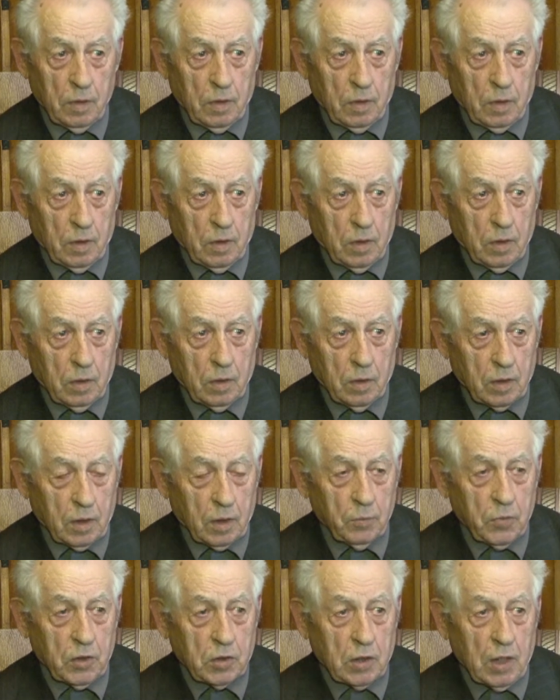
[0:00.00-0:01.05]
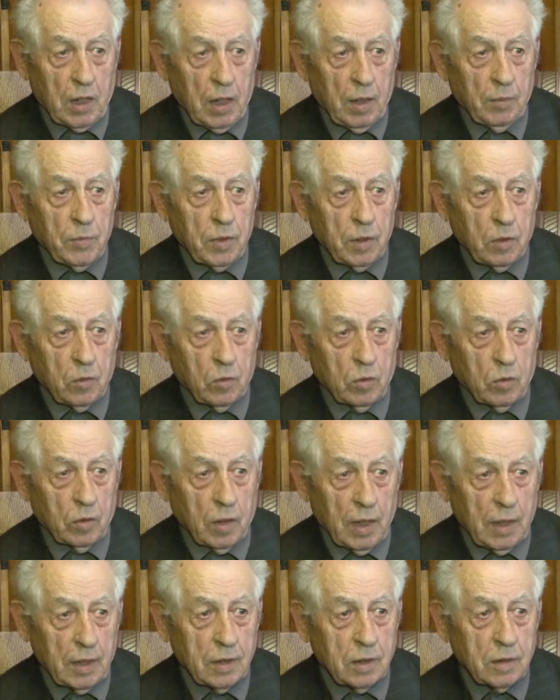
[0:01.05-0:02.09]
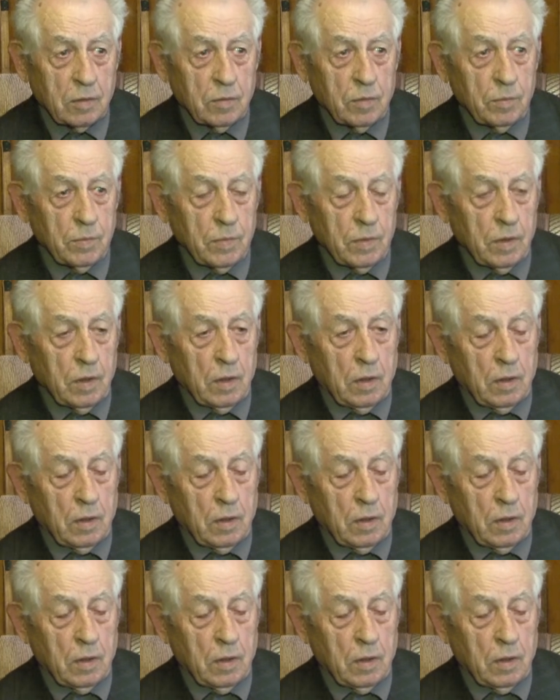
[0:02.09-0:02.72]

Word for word: э, грабежами, хулиганством,